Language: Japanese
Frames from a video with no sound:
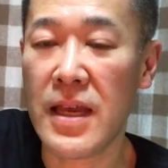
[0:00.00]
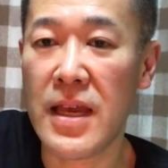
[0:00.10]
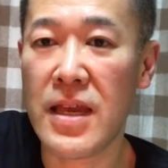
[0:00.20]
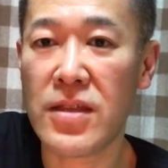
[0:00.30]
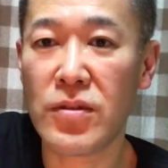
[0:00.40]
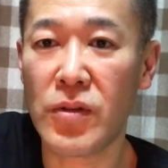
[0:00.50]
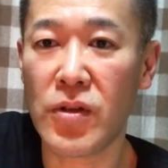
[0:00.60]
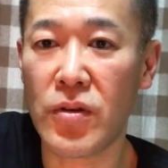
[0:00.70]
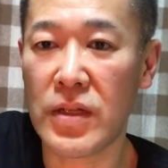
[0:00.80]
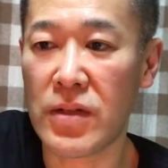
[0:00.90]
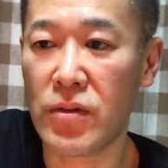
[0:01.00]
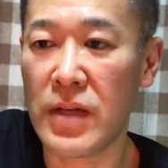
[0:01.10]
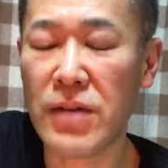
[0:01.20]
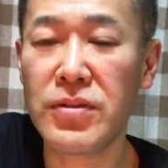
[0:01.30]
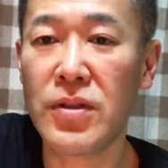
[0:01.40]
えー、いつものようにこう
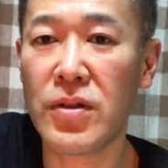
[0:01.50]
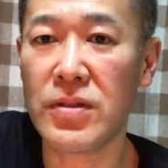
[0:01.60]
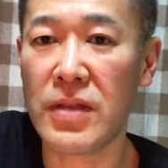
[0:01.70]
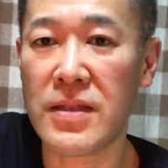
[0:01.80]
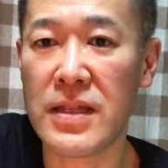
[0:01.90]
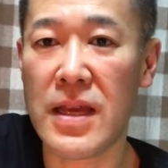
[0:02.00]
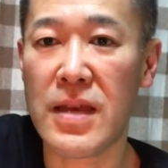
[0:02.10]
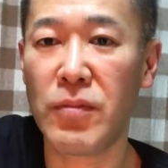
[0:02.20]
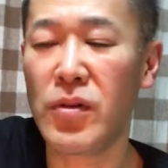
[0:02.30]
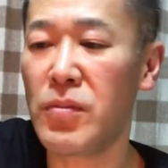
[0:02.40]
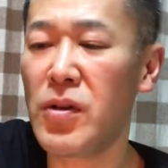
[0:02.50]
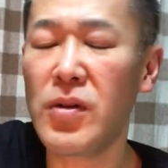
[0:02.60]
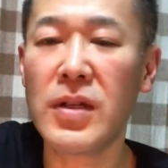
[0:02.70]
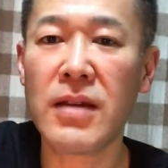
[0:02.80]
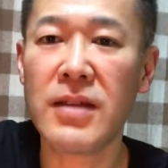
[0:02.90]
ラフロイグですねもう
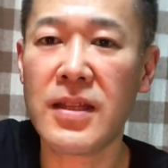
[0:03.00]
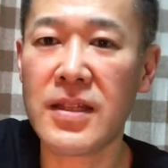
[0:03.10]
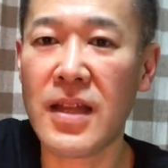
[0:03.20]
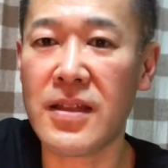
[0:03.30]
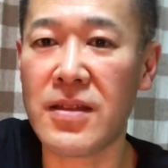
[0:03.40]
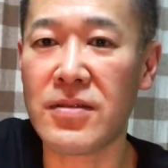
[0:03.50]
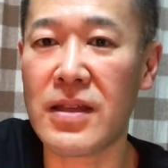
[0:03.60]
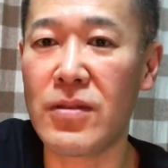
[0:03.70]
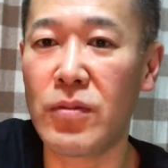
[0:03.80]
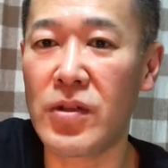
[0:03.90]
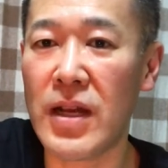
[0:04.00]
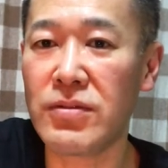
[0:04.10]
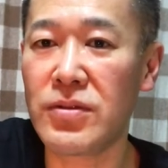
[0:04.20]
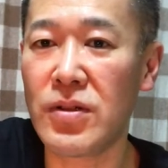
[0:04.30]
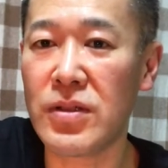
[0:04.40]
もうなくなってきたんですけれども
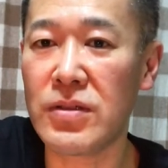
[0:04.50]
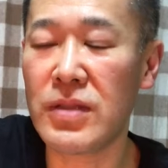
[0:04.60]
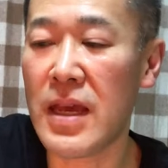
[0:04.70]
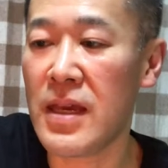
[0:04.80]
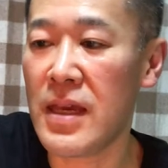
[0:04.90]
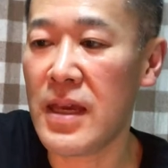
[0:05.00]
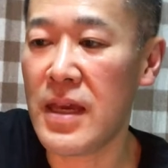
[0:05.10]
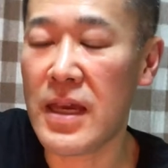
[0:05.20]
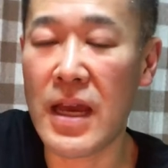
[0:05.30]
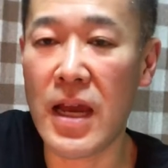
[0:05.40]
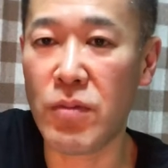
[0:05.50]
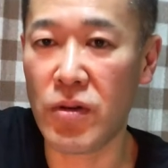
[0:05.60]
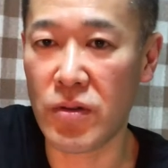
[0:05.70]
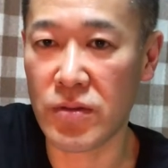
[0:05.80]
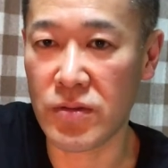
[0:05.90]
ラフロイグで、えー、
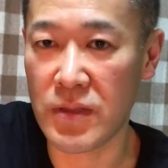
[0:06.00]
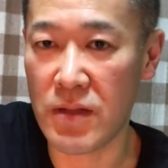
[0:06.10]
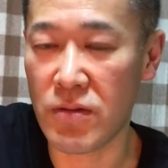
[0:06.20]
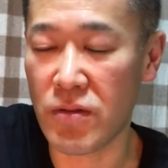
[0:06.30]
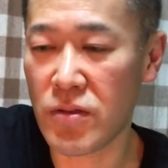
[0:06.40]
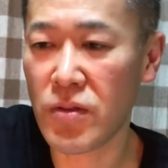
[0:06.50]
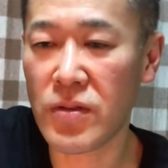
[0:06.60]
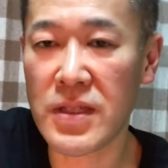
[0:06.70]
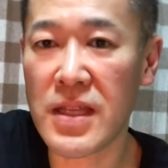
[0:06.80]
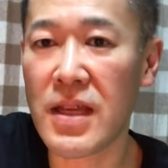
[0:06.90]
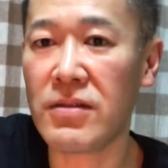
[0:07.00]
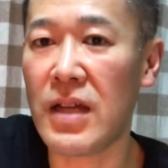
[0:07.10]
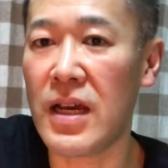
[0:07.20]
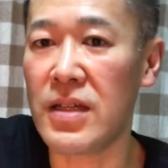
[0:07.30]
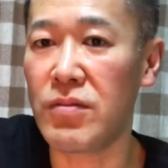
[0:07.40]
ハイボールを作ってるとちょっと贅沢
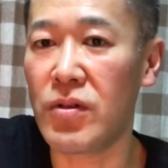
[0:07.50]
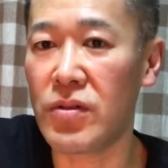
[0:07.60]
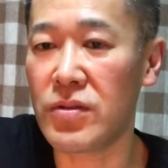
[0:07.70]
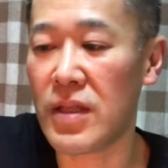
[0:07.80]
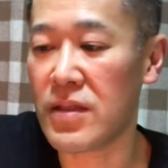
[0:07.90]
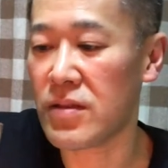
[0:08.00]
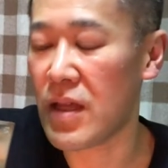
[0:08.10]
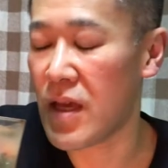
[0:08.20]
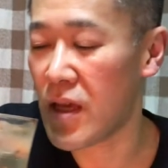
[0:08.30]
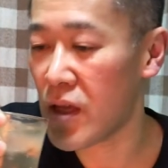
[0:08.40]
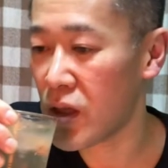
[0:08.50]
なハイボールですね